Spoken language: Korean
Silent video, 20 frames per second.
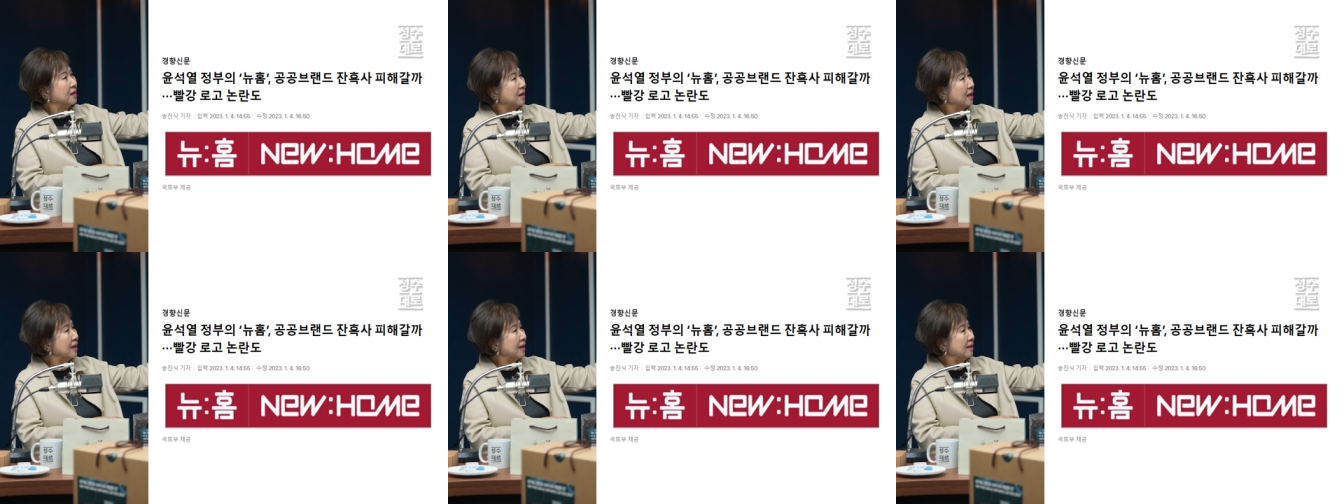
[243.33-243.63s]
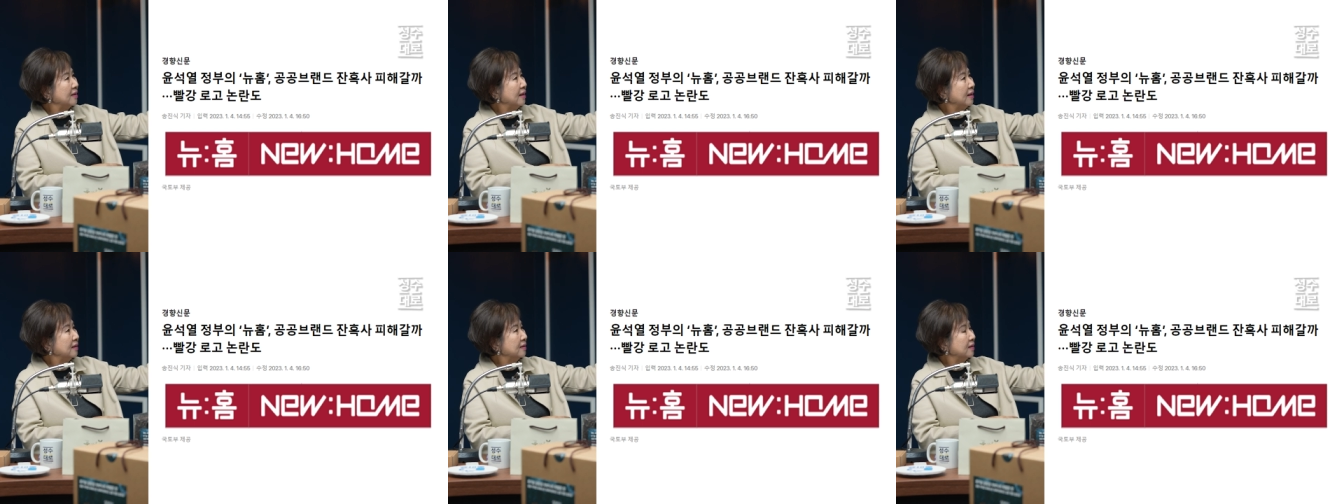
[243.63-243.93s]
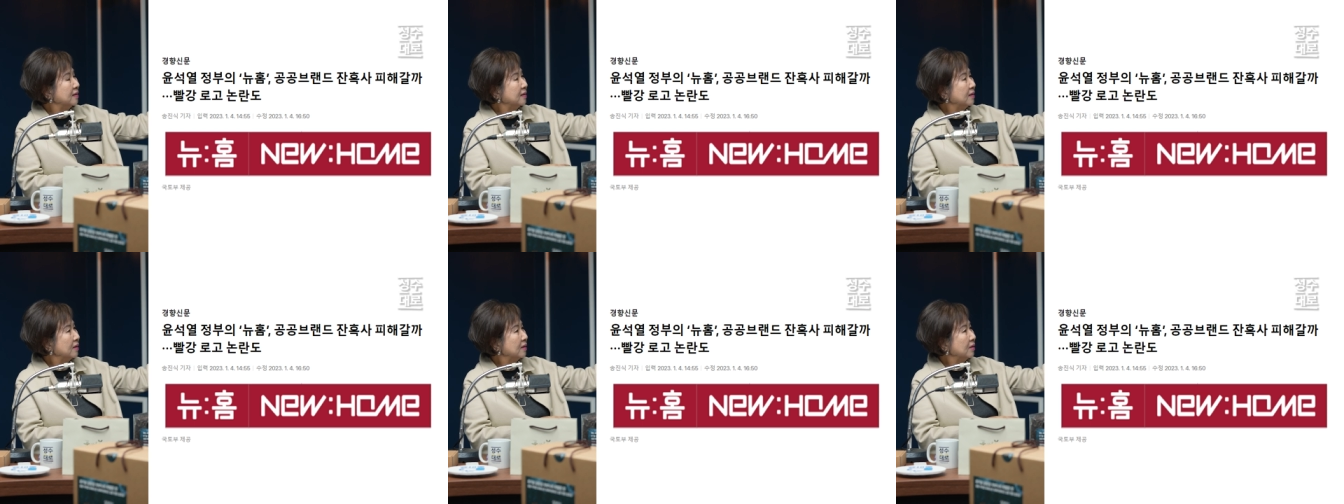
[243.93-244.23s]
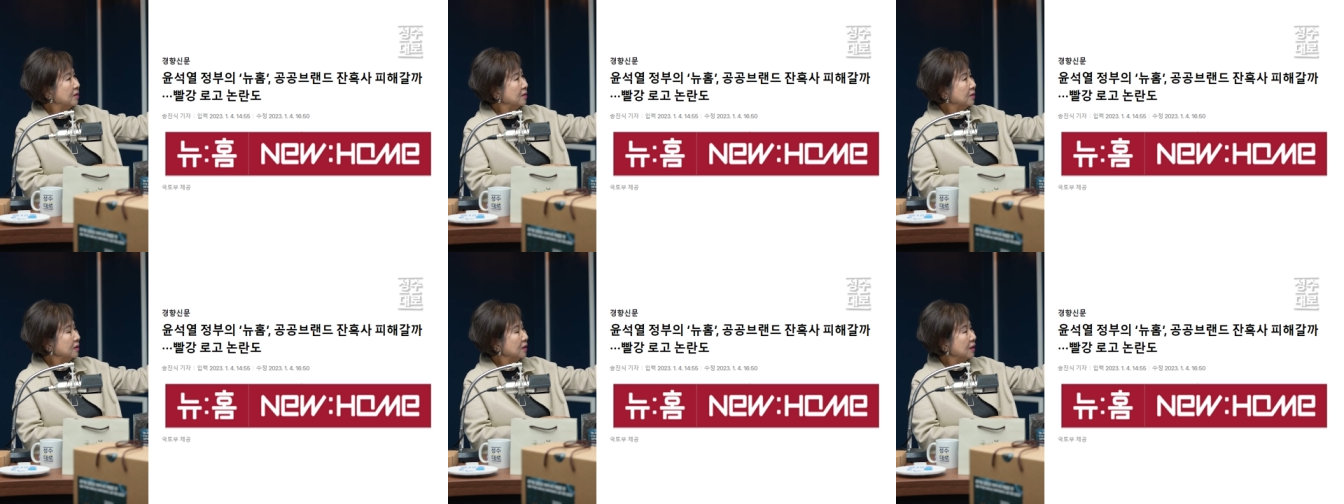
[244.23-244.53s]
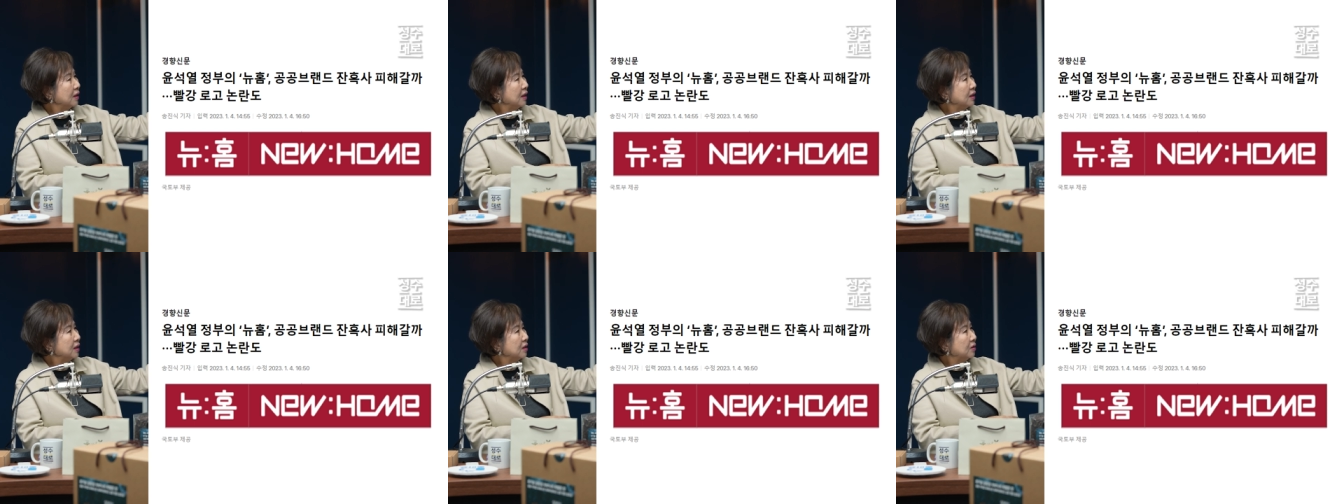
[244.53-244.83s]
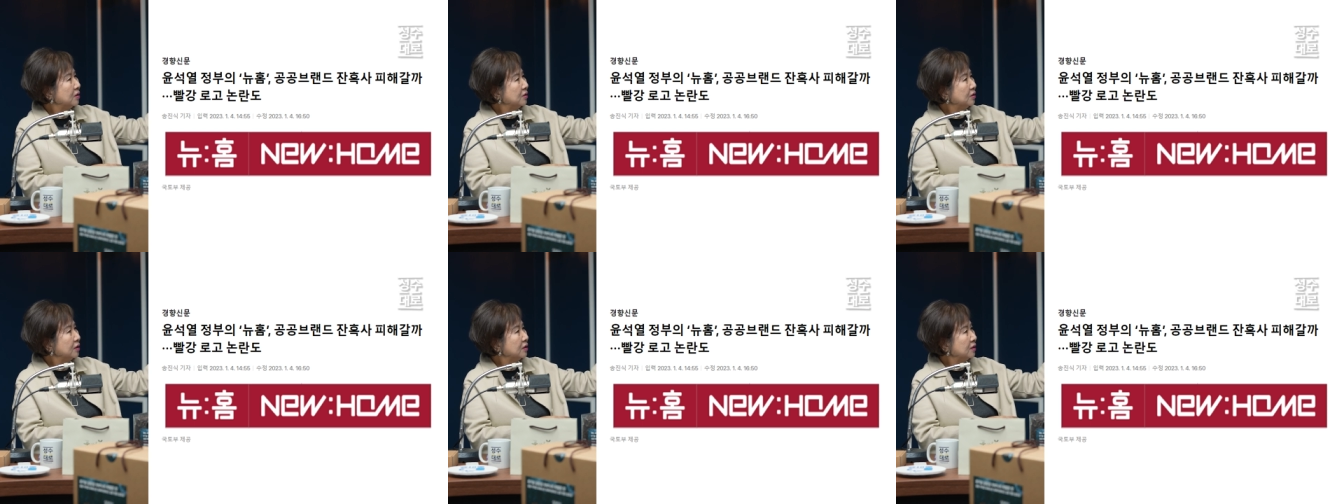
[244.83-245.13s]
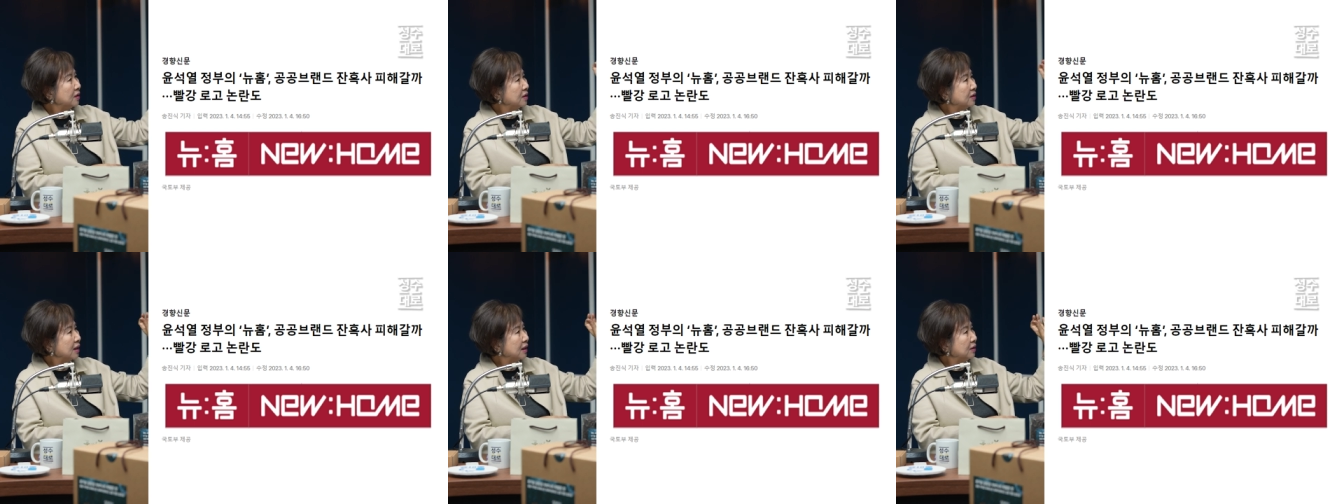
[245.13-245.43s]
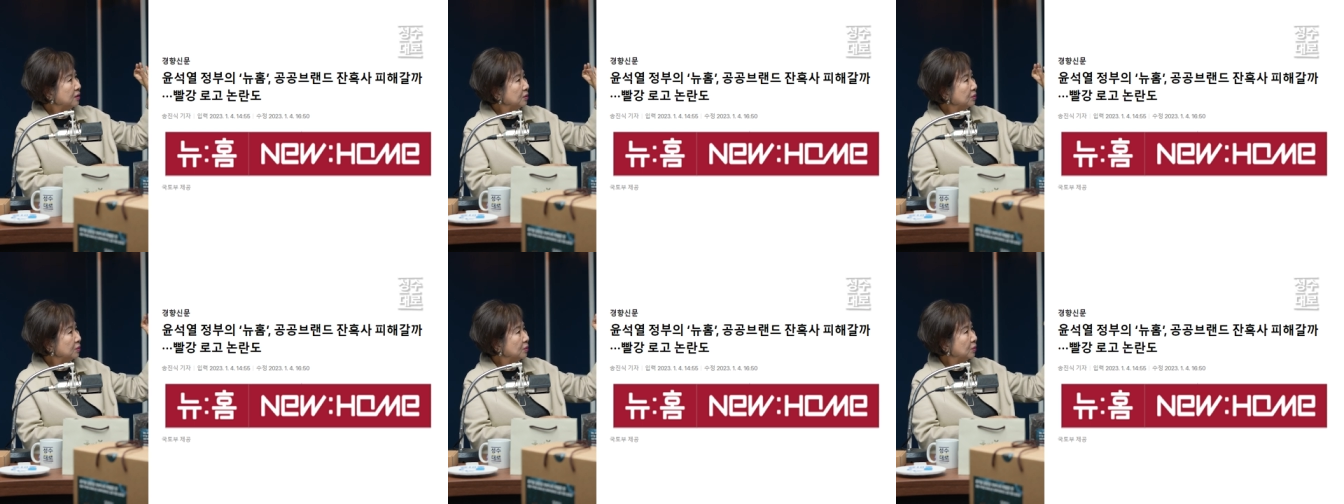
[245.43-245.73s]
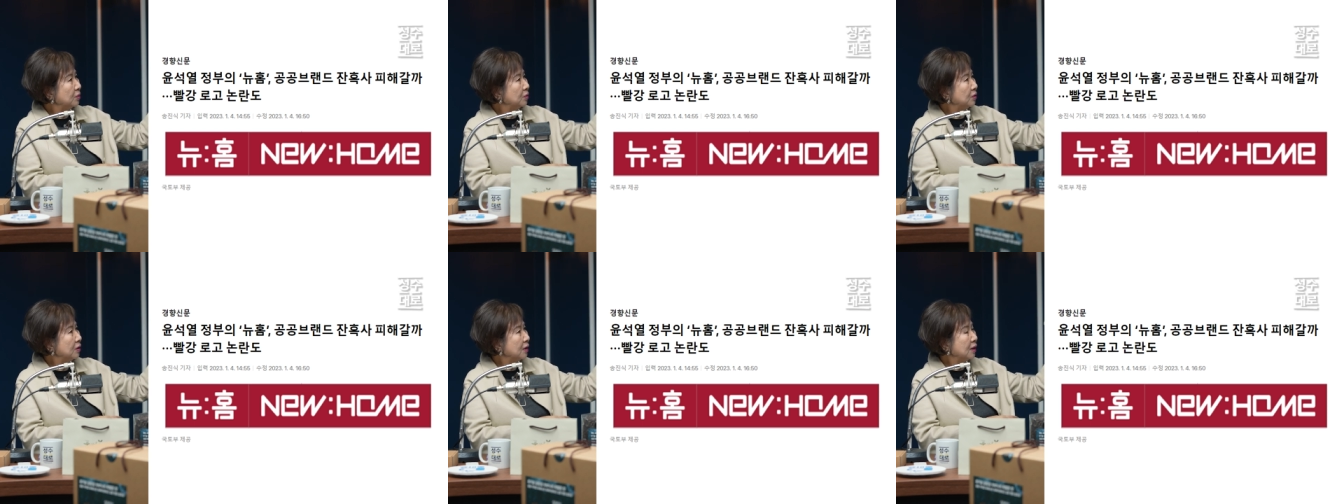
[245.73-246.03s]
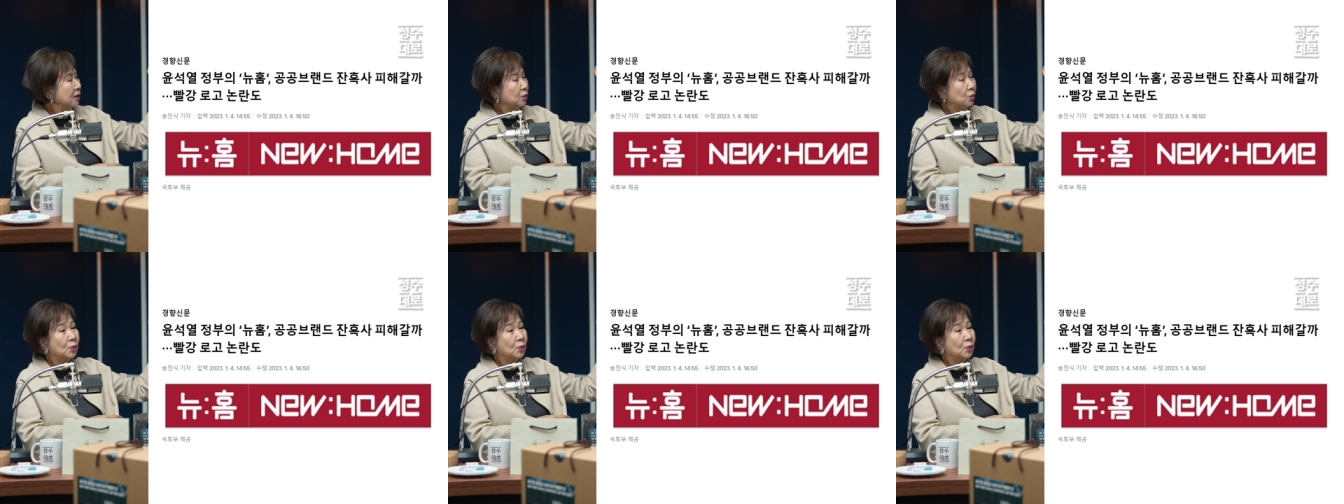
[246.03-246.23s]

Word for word: 일단 안 되거든요. 그러니까 그렇죠. 이것을 디자인 등록을